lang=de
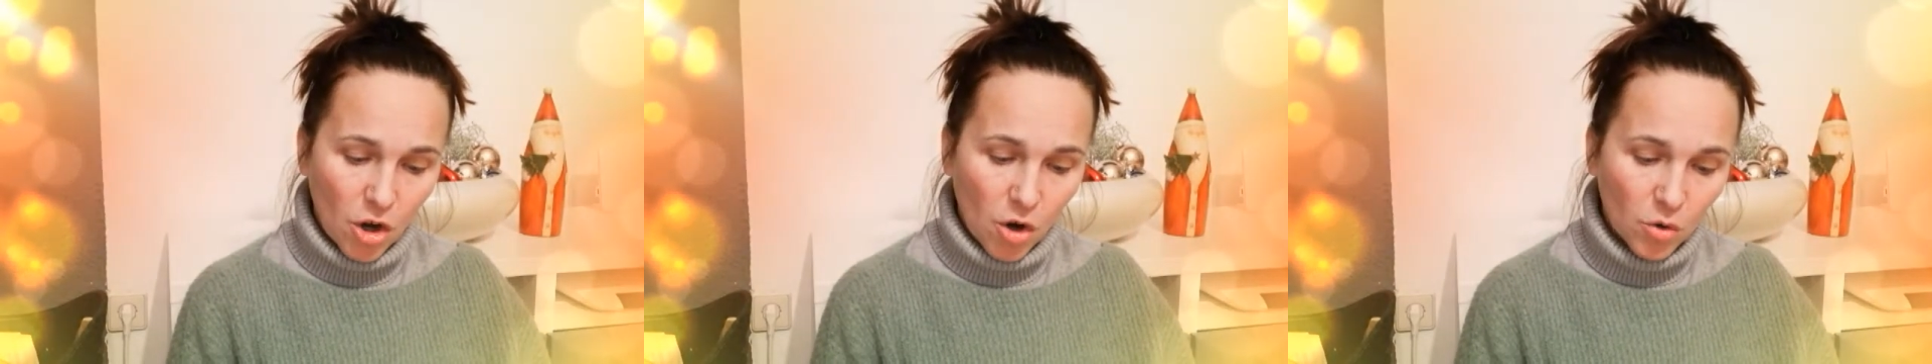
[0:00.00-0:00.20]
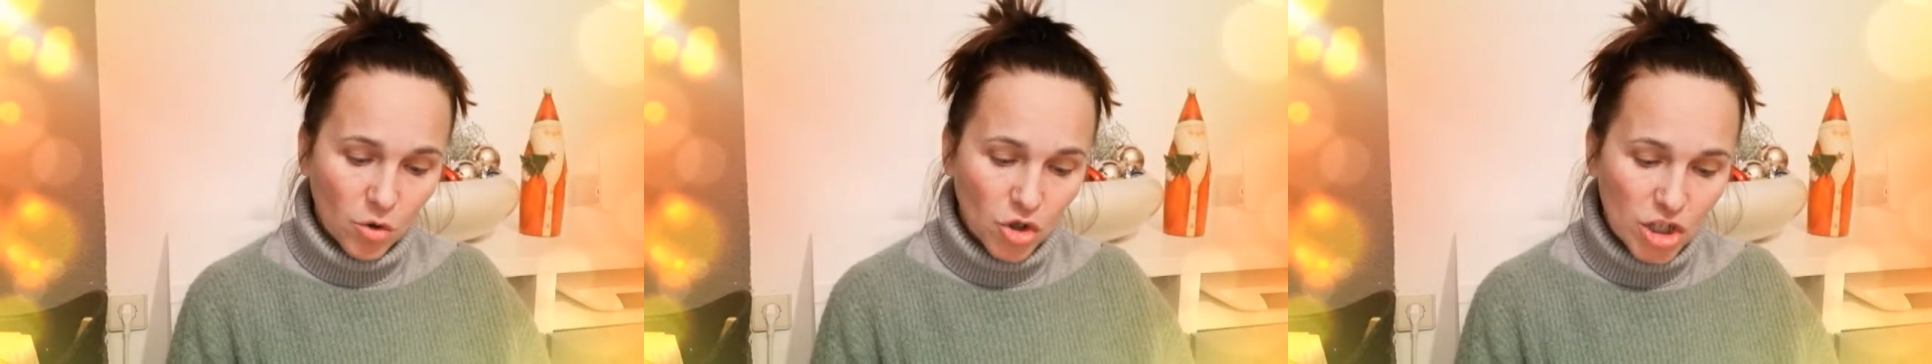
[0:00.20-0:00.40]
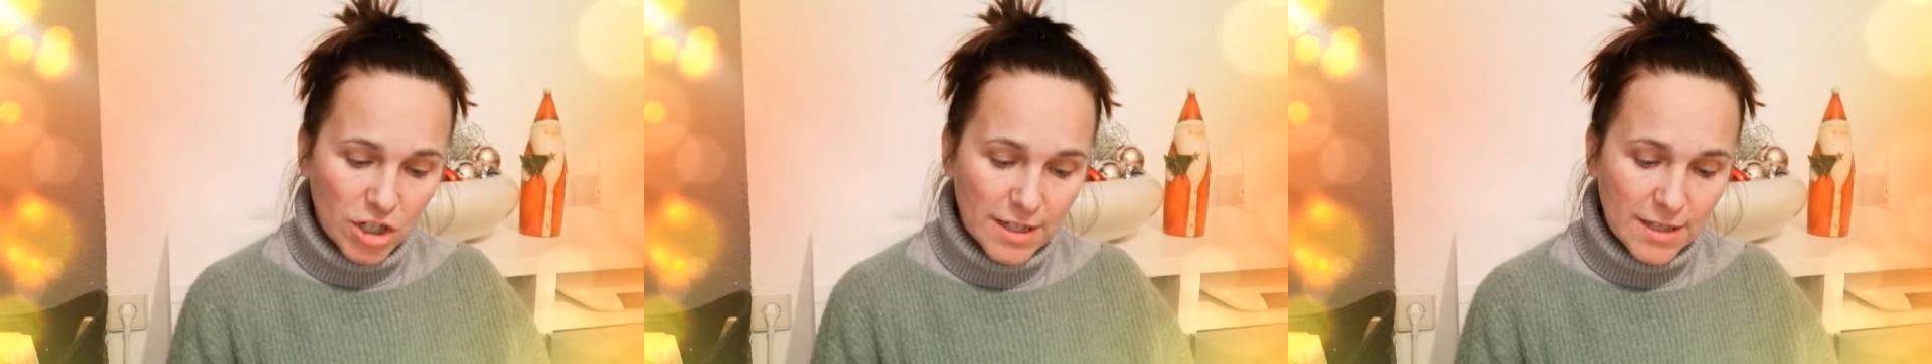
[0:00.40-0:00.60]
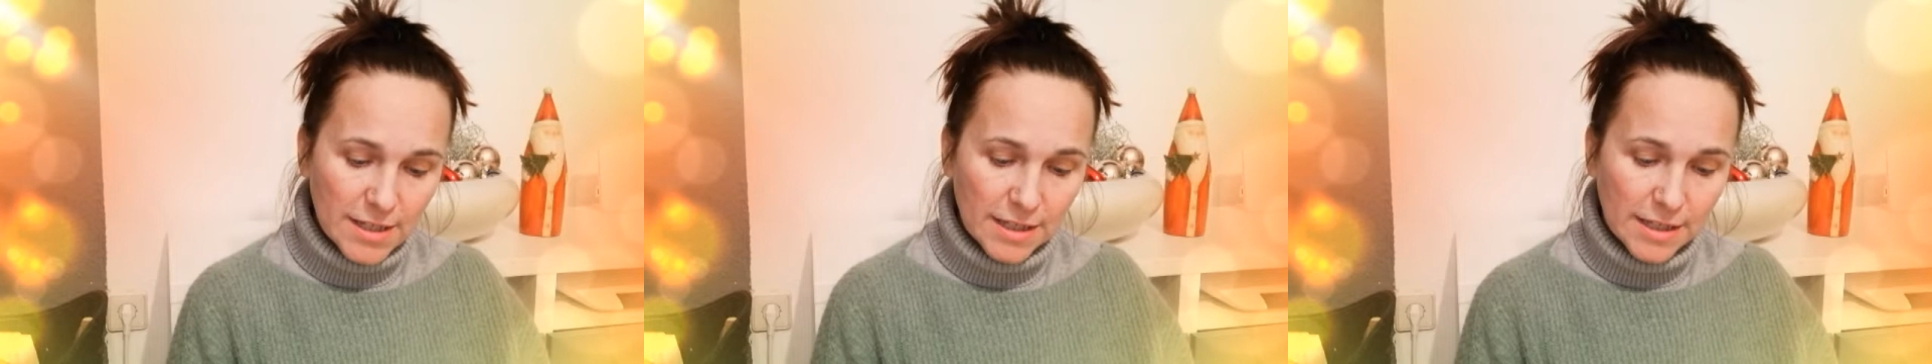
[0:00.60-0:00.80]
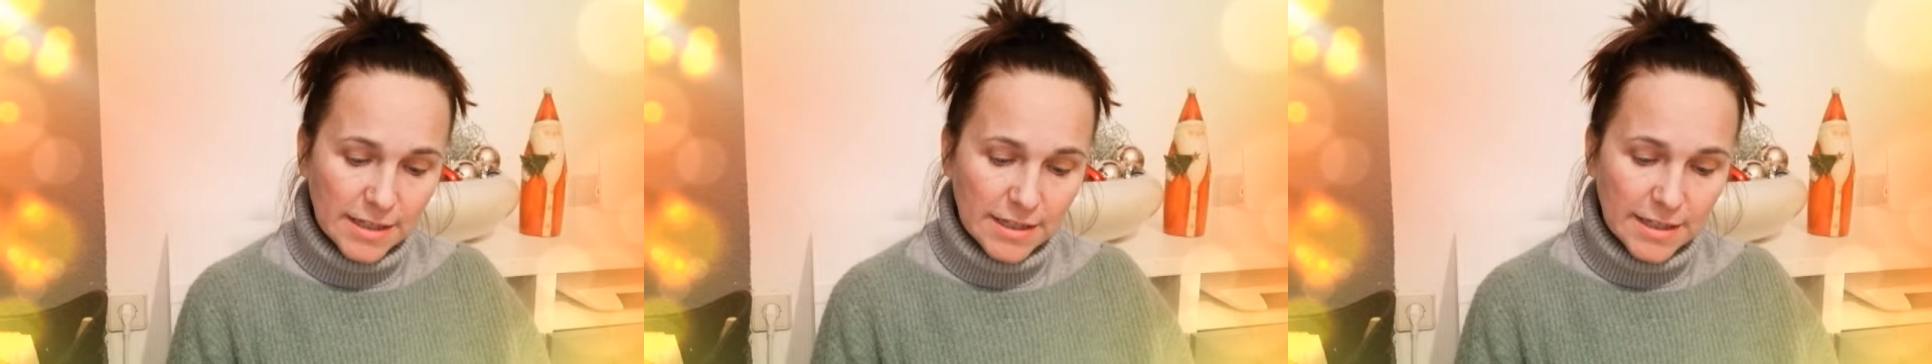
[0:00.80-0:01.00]
und
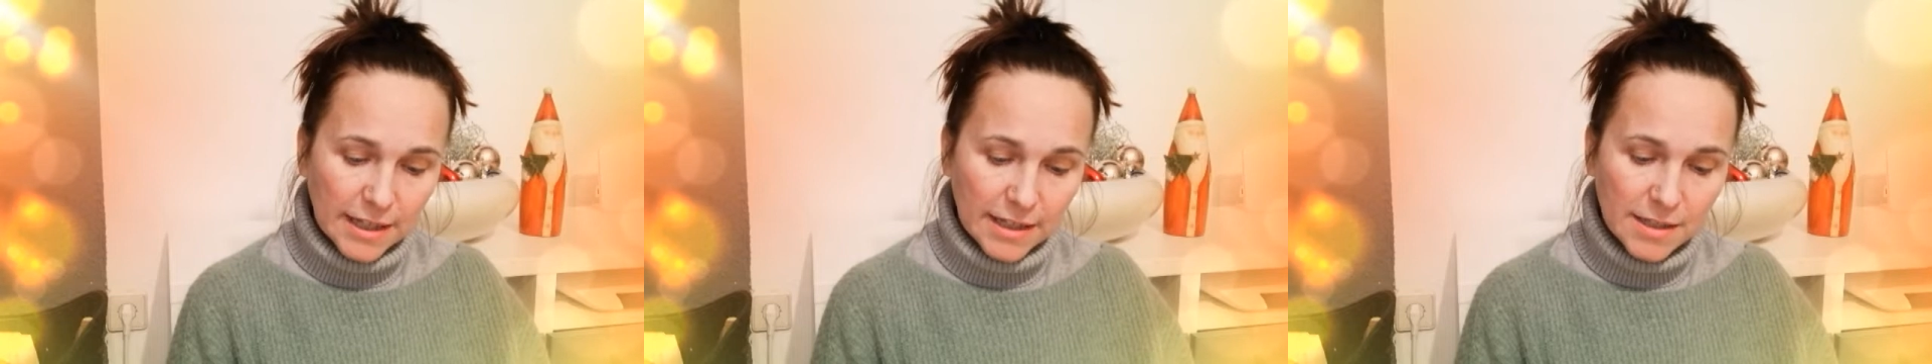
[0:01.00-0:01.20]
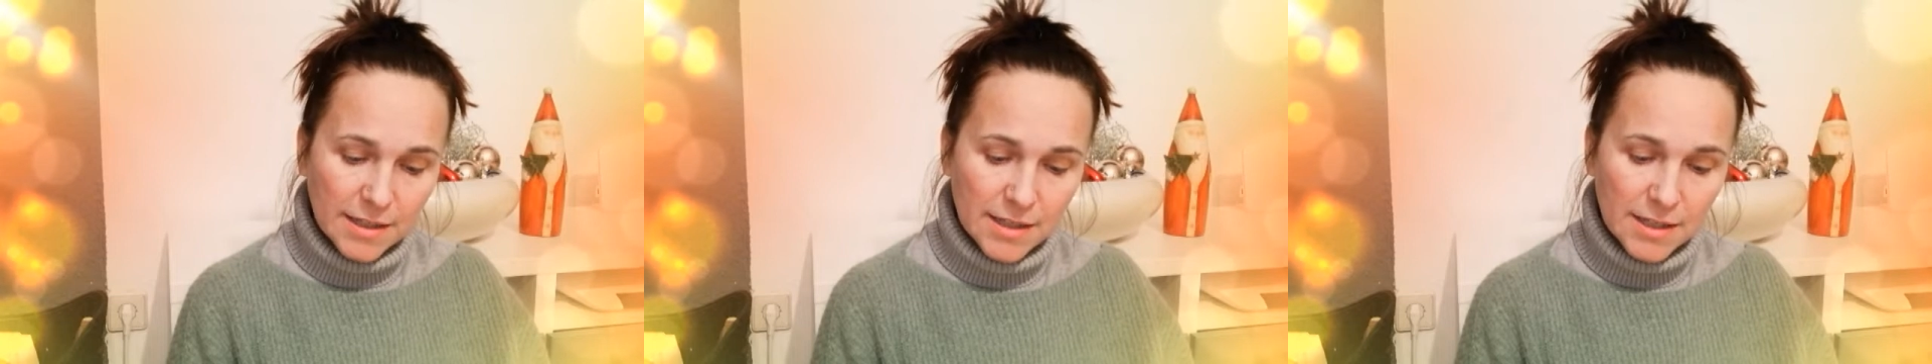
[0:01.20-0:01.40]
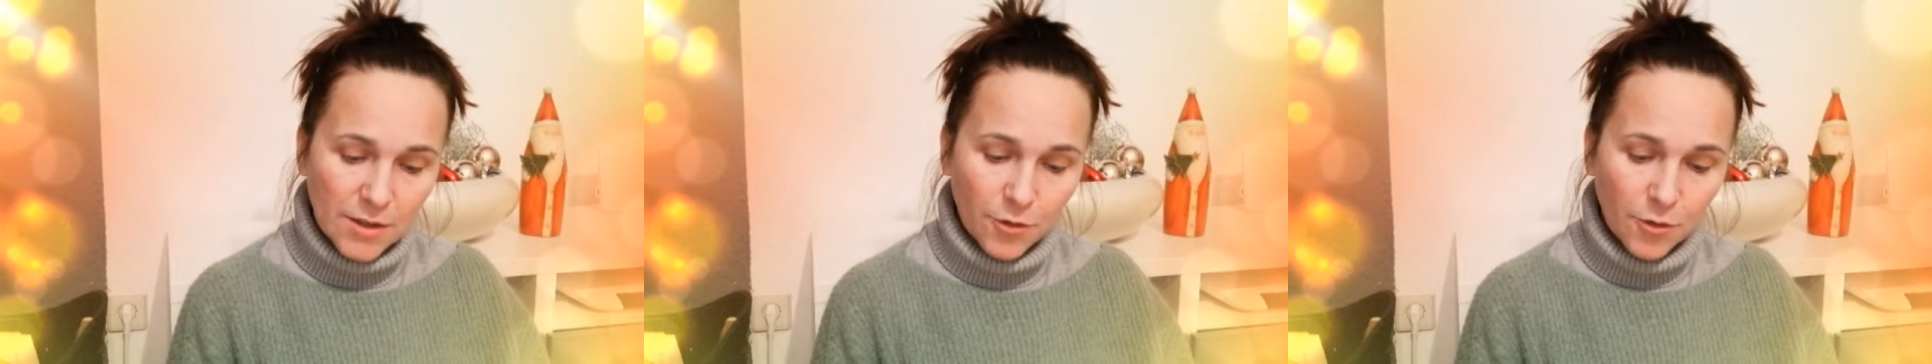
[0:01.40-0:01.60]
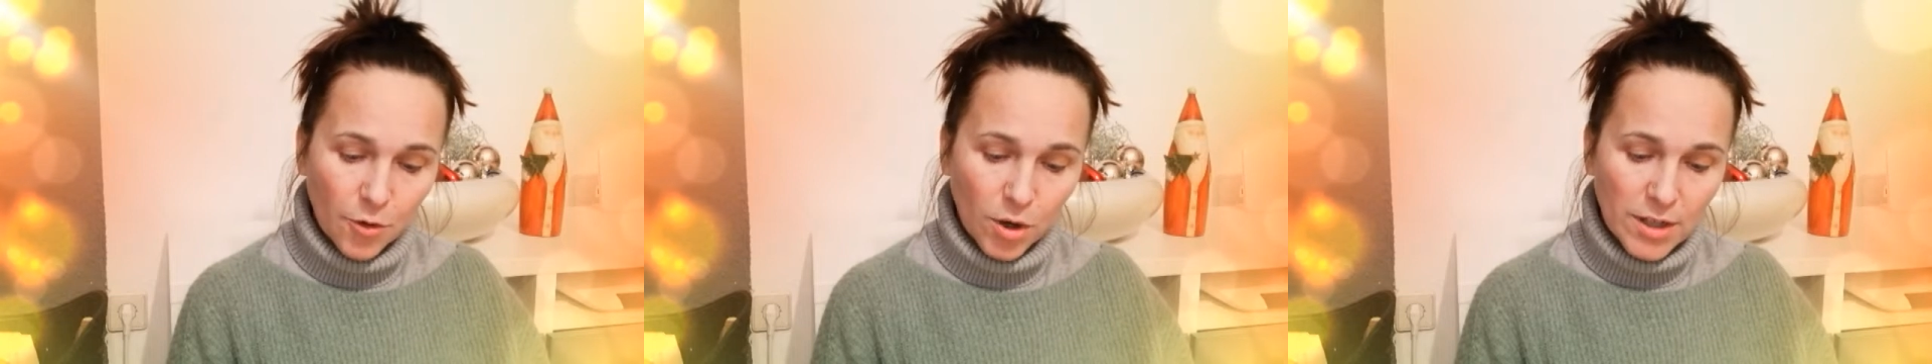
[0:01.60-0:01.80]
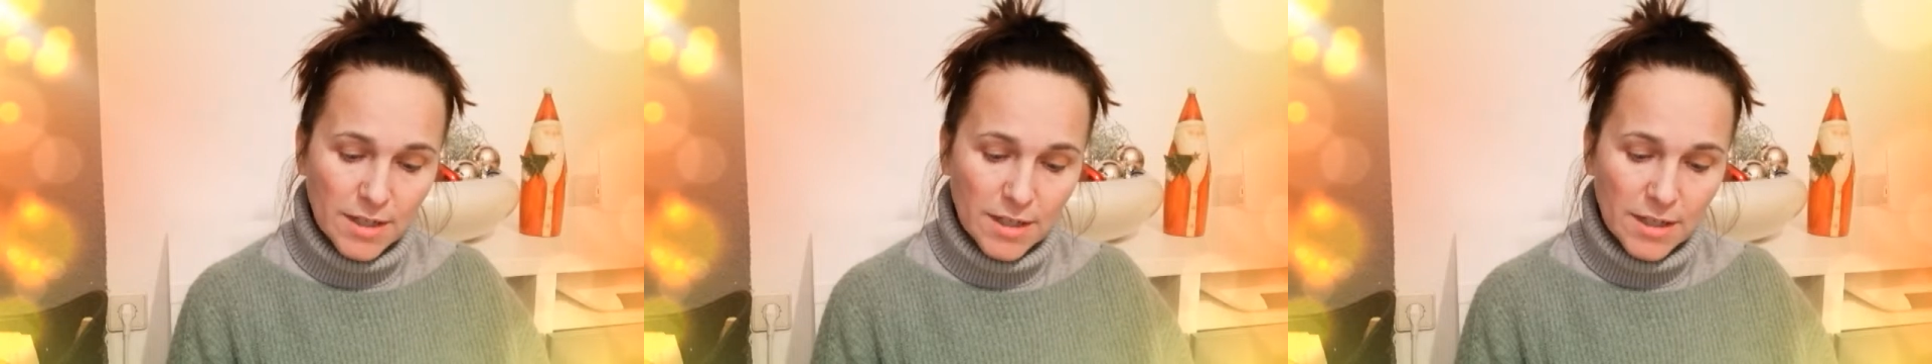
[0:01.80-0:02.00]
schließlich entdeckten sie
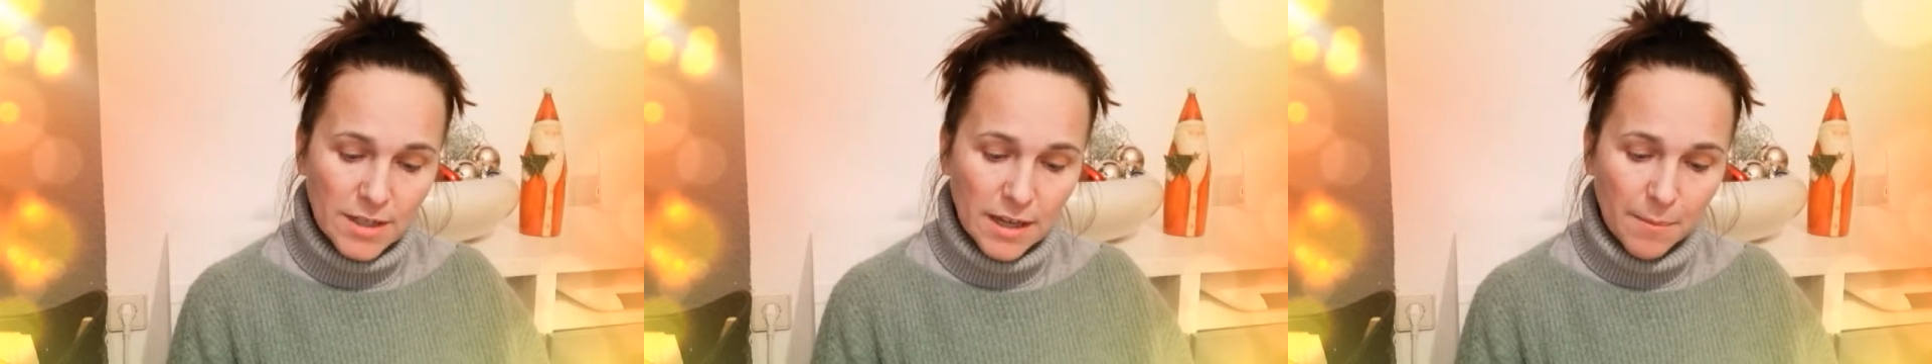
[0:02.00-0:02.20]
vor sich